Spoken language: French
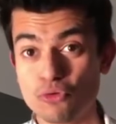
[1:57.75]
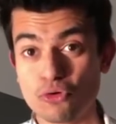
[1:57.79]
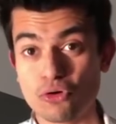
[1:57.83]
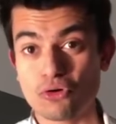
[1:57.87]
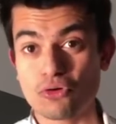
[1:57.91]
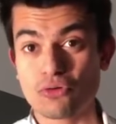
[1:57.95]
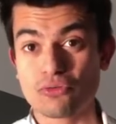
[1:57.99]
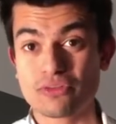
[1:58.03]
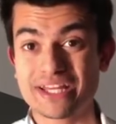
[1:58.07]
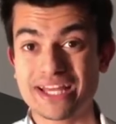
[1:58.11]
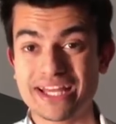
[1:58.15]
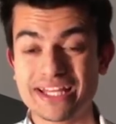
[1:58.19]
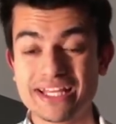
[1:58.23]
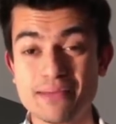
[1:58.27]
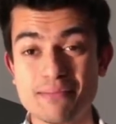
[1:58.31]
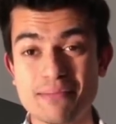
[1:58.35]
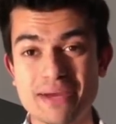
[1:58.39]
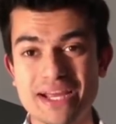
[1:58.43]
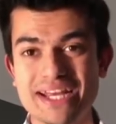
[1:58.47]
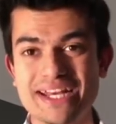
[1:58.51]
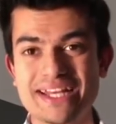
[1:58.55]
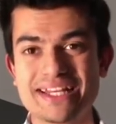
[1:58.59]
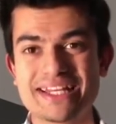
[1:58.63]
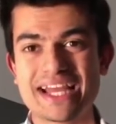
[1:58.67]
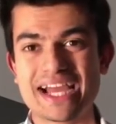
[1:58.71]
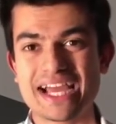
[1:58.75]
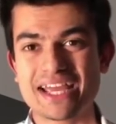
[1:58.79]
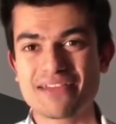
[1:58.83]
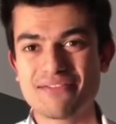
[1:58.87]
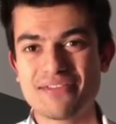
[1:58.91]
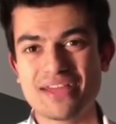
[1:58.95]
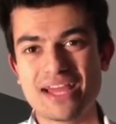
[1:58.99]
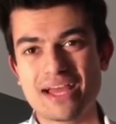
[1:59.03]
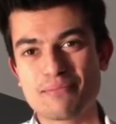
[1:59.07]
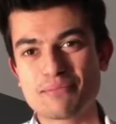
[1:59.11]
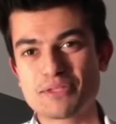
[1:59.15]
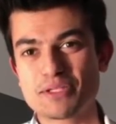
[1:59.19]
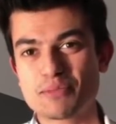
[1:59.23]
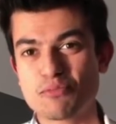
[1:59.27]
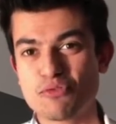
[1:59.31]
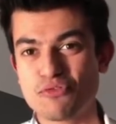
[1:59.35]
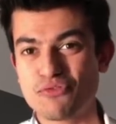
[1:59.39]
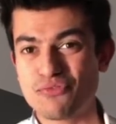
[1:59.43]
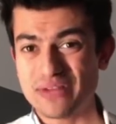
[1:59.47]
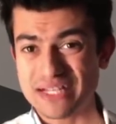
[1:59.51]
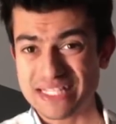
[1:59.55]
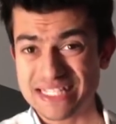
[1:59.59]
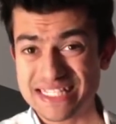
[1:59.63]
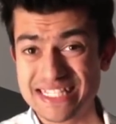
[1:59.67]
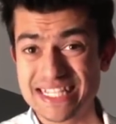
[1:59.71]
où l'an dernier, bah, il était arrivé un petit peu
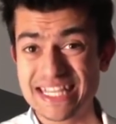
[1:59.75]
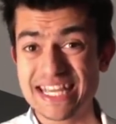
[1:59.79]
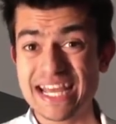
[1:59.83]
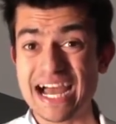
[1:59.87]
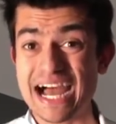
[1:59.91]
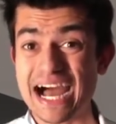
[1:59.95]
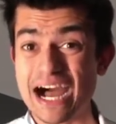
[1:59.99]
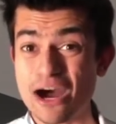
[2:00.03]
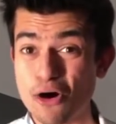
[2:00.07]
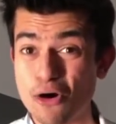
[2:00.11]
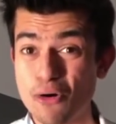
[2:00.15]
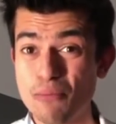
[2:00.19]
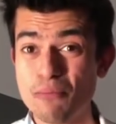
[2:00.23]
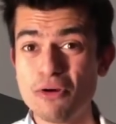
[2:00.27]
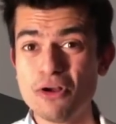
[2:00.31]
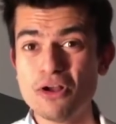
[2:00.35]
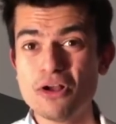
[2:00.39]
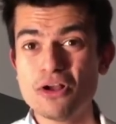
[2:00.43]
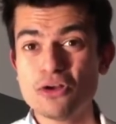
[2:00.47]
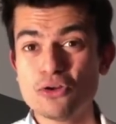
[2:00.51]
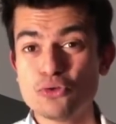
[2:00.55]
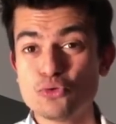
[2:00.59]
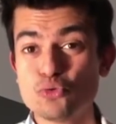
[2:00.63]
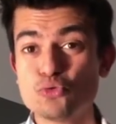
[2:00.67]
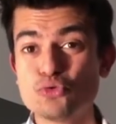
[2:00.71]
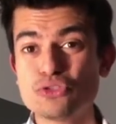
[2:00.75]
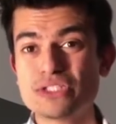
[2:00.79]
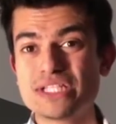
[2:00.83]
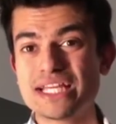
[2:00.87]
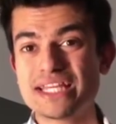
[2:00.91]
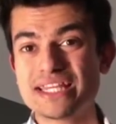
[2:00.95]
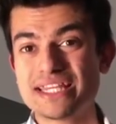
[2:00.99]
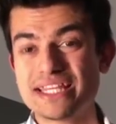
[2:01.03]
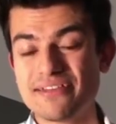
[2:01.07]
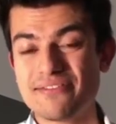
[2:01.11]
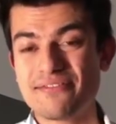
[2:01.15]
fatigué à Rome, d'où cette